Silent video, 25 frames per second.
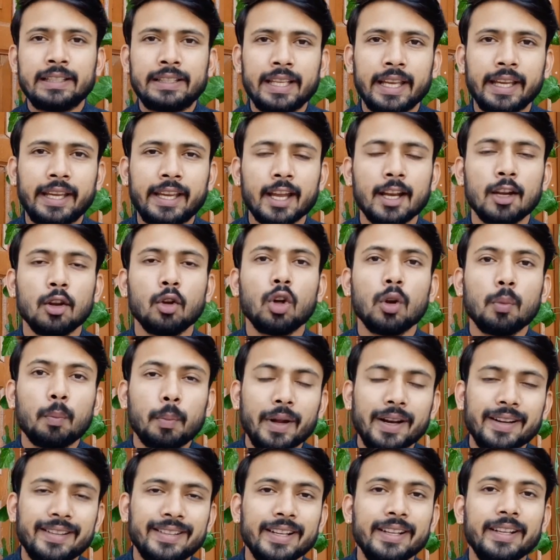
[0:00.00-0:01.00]
सेकेंड और
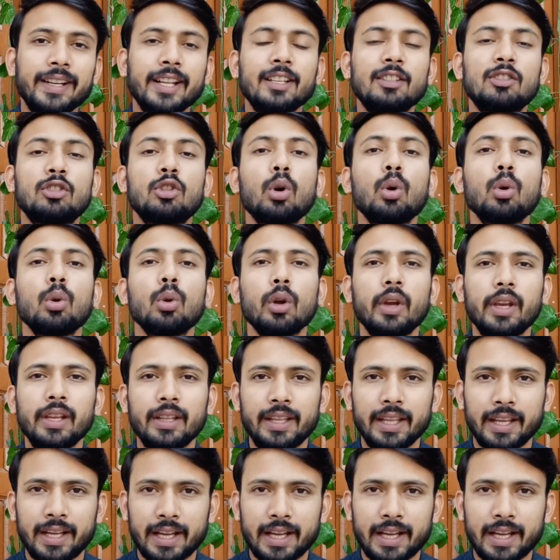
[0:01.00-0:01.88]
परसेंटेज दोनों ही